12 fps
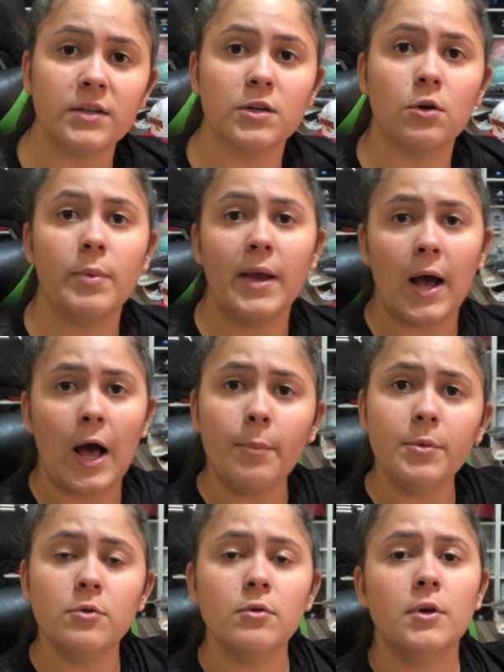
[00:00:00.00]
Chegou bem
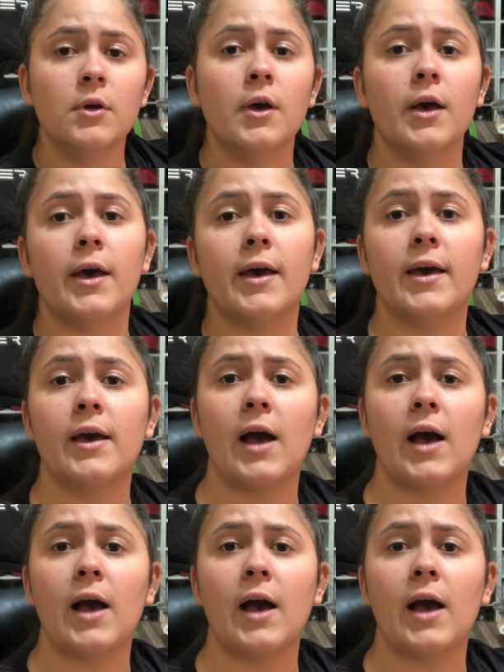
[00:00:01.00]
rápido, é,